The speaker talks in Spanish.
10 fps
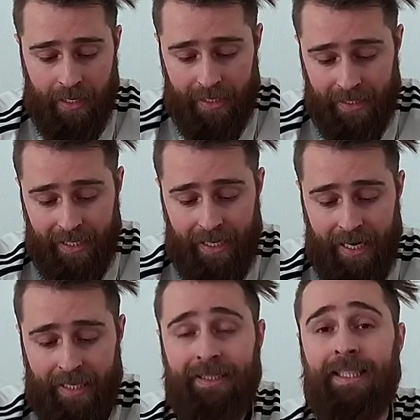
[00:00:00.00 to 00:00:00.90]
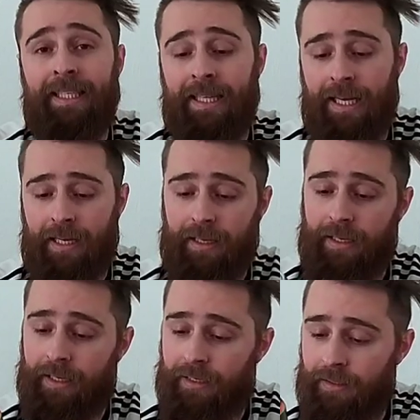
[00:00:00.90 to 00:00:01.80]
que tiene la leyenda
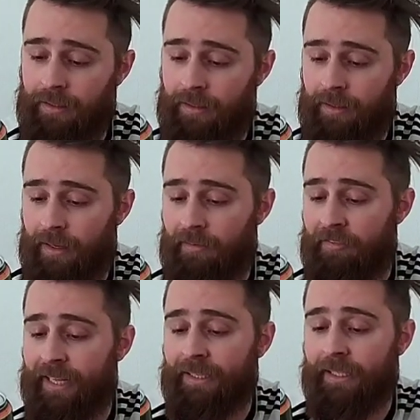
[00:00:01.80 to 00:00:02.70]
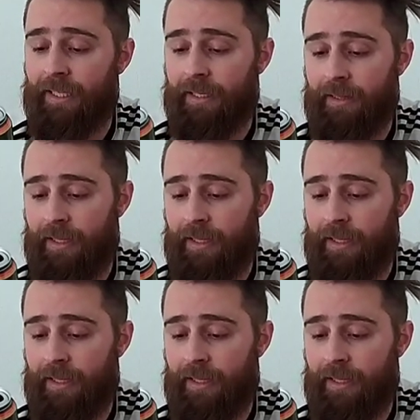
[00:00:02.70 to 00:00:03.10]
en el frente